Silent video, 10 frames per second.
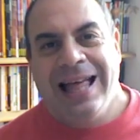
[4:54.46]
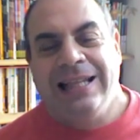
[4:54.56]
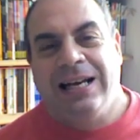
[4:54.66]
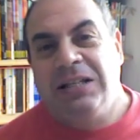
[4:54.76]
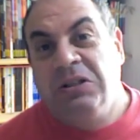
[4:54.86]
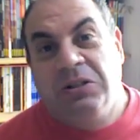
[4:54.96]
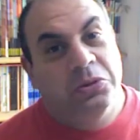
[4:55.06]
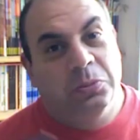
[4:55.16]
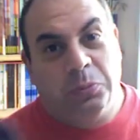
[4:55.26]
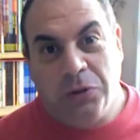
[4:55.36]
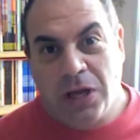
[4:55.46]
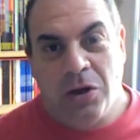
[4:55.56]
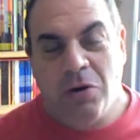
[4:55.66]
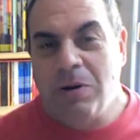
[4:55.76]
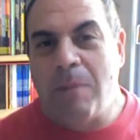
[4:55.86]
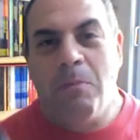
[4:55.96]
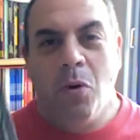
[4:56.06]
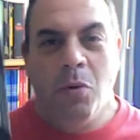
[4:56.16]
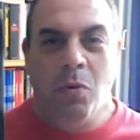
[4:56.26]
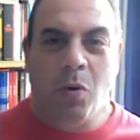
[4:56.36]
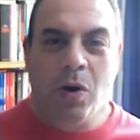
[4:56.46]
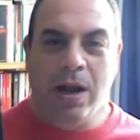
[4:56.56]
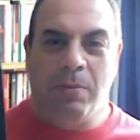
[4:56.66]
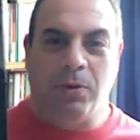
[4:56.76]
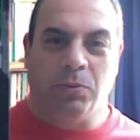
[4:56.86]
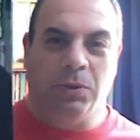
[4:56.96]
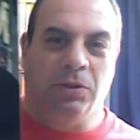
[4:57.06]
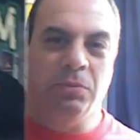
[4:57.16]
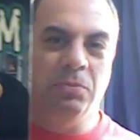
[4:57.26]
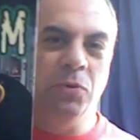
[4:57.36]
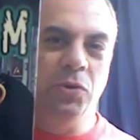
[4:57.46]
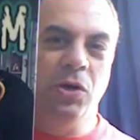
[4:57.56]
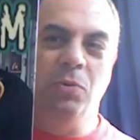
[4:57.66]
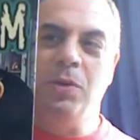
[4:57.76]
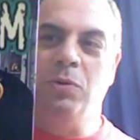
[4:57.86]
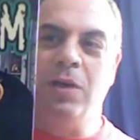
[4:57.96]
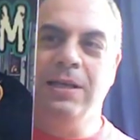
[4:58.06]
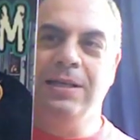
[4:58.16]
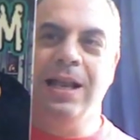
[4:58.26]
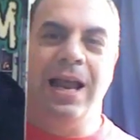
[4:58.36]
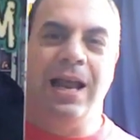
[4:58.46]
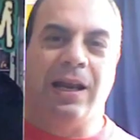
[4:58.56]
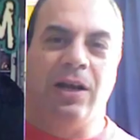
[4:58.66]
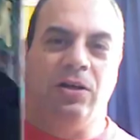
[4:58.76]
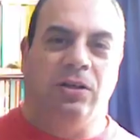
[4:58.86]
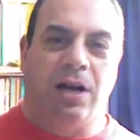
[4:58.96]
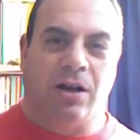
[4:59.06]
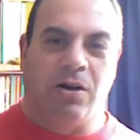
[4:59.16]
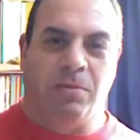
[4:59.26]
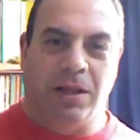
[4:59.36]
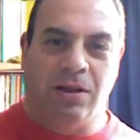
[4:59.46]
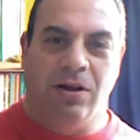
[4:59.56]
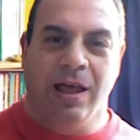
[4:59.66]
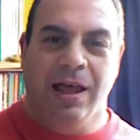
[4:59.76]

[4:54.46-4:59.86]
dejándonos un puñado de obras muy muy buenas, por supuesto Museum es una de ellas, la recontra recomiendo,